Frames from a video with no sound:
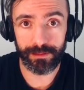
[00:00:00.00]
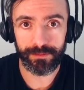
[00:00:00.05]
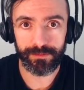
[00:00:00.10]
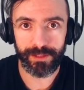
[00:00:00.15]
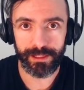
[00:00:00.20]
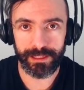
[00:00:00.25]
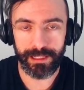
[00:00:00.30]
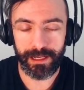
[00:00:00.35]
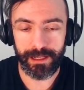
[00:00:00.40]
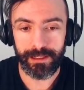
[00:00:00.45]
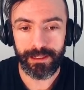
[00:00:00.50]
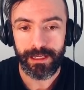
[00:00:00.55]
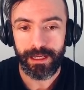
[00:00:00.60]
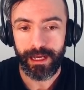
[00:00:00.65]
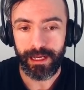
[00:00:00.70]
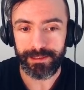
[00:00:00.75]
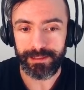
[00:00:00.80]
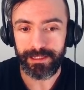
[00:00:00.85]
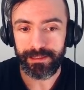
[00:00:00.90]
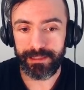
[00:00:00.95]
vai
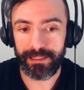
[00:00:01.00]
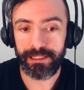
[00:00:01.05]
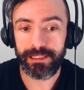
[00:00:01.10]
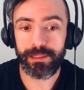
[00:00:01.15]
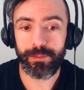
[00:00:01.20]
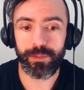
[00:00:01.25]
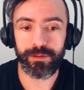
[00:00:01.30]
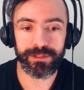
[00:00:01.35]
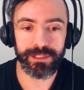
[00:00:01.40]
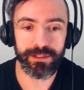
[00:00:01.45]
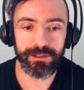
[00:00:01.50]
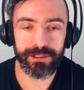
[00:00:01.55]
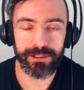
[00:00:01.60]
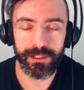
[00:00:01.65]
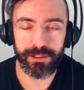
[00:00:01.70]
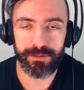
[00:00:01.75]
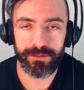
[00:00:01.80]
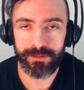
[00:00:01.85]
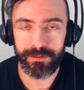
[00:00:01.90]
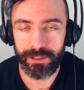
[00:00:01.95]
dar até 30% de
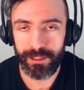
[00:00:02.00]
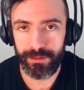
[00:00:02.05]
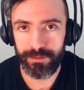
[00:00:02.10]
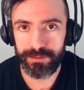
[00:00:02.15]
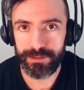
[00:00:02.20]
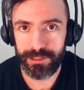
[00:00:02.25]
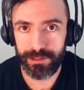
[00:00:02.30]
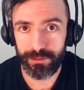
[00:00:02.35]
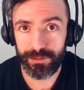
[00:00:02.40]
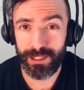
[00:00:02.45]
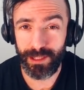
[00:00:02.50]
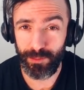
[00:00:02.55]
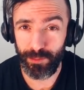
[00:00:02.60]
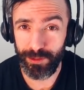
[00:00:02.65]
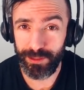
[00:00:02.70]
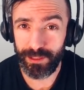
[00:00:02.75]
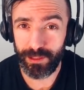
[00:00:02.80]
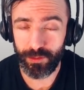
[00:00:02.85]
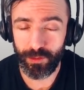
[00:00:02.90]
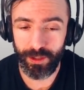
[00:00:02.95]
dano reduzido, que é
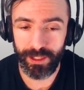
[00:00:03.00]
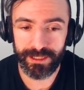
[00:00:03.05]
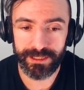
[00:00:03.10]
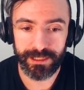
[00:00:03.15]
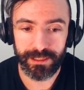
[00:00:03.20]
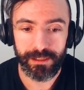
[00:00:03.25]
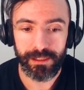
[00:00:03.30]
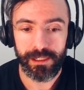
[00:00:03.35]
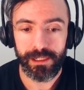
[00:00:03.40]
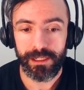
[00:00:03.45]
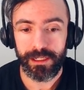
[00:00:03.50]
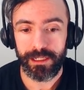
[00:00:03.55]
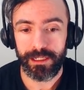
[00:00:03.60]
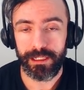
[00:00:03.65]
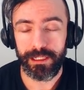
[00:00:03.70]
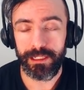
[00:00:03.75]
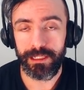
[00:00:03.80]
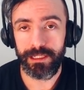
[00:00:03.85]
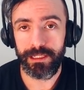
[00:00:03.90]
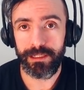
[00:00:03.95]
muita coisa.
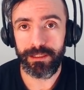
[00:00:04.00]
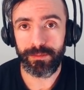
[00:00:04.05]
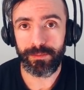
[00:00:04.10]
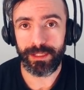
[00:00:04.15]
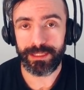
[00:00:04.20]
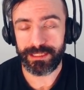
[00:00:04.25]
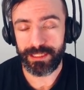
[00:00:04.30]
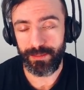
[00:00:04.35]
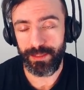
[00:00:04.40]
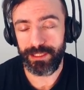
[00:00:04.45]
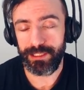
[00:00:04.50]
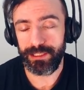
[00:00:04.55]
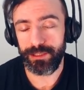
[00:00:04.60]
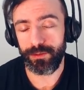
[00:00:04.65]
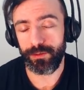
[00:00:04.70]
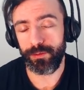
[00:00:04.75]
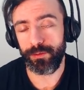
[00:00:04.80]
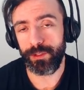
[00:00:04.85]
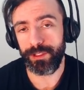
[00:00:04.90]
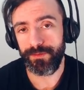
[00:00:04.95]
E basicamente
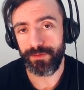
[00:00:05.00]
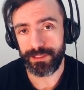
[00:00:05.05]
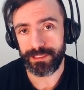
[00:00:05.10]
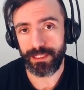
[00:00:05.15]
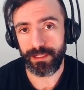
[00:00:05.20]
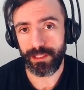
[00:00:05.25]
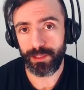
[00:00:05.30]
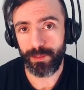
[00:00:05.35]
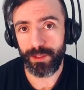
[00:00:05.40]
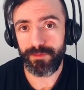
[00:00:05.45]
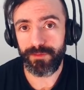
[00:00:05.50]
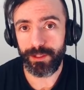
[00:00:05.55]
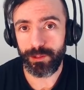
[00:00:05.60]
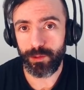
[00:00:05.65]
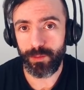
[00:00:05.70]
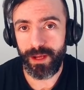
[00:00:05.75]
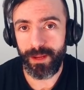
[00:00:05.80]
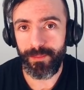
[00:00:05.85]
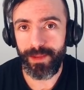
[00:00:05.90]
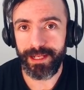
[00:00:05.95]
o adversário também vai
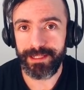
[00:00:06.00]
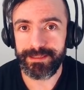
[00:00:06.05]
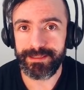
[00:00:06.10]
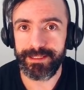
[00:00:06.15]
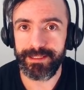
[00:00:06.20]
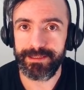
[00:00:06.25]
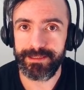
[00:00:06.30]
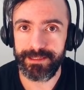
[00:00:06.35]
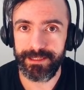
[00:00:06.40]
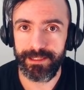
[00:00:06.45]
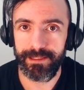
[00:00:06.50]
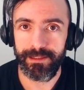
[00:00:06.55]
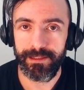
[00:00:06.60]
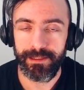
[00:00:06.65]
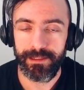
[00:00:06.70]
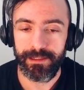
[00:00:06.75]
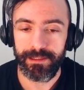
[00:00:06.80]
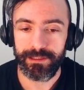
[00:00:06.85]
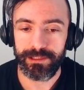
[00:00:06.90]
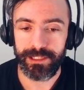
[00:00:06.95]
tomar mais CC,
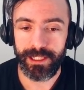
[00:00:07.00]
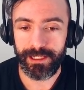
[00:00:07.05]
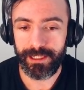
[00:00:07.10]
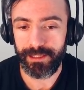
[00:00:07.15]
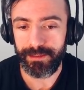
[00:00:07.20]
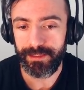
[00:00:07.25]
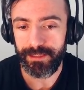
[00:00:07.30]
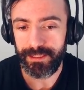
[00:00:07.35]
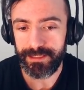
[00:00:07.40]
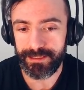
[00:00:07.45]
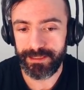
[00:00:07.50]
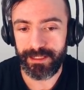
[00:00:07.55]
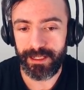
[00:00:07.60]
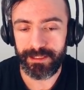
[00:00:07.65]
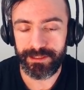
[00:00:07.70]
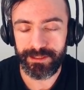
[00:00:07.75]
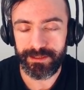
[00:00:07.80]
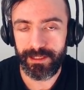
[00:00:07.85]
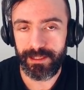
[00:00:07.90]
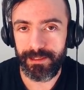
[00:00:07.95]
já que a
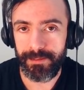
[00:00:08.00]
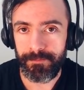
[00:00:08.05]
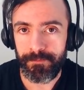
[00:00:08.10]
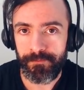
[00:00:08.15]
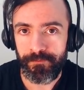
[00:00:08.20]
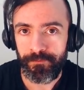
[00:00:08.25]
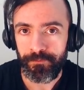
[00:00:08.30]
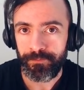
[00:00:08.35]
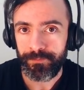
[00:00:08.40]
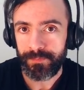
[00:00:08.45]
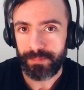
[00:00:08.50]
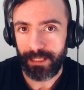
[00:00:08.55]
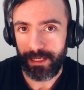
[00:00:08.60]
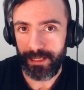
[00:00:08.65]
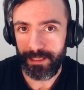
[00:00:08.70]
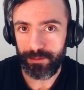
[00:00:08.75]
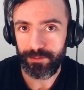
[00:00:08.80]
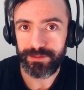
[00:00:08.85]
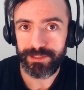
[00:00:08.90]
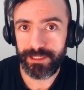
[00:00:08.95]
tenacidade dele
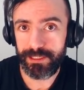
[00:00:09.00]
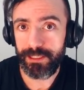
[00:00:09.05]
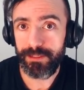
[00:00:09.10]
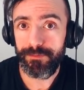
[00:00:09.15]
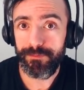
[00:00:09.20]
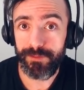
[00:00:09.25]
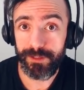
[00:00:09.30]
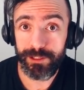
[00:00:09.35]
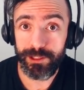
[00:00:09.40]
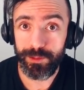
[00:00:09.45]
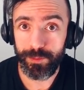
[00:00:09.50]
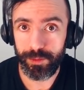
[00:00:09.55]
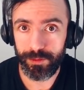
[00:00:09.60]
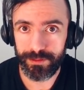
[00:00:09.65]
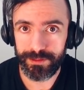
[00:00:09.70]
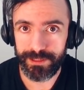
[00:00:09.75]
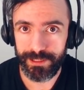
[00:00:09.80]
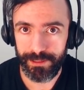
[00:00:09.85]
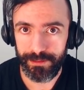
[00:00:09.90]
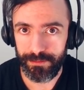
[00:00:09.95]
é reduzida em
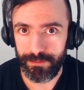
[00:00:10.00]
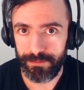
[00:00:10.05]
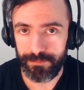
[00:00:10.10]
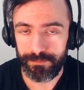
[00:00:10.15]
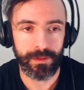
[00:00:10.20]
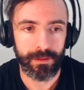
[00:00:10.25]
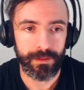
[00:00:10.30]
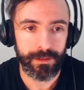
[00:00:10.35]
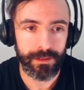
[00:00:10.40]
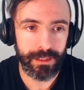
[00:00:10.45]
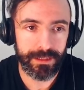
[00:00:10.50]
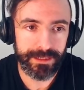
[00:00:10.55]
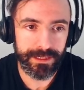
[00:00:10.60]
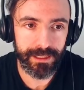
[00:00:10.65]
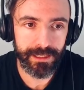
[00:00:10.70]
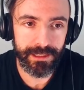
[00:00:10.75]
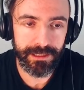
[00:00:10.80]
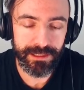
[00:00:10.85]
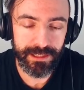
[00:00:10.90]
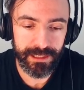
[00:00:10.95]
20%. A
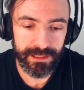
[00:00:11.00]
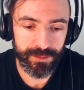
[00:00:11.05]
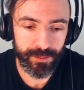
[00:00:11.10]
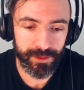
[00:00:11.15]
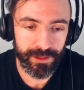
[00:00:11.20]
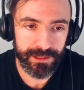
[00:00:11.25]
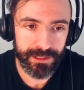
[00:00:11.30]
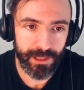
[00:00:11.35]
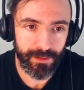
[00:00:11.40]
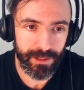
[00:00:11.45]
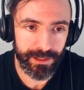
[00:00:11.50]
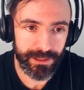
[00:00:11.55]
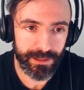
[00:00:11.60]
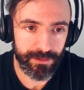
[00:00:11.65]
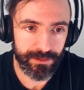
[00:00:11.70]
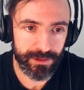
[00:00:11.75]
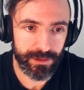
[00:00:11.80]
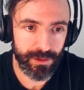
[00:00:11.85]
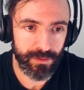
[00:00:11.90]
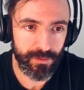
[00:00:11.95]
seguir a gente tem as mudanças que a Riot
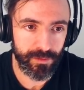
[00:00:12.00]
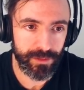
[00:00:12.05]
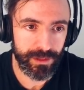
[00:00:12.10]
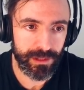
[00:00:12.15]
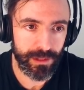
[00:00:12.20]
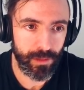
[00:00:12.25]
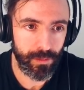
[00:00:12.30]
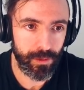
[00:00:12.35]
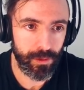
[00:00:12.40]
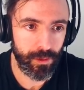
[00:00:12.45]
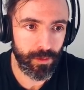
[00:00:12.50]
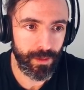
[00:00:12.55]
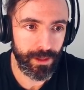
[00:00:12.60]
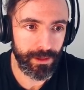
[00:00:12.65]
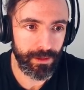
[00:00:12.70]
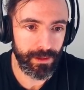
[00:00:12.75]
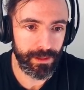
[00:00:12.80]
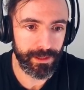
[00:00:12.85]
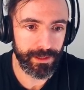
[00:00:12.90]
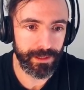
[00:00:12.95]
anunciou, vou deixar um pouco
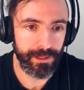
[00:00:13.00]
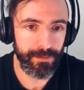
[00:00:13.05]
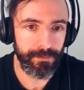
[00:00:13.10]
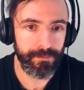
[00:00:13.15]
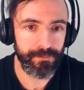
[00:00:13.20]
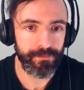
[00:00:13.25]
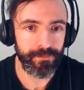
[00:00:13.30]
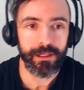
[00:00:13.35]
maior aqui.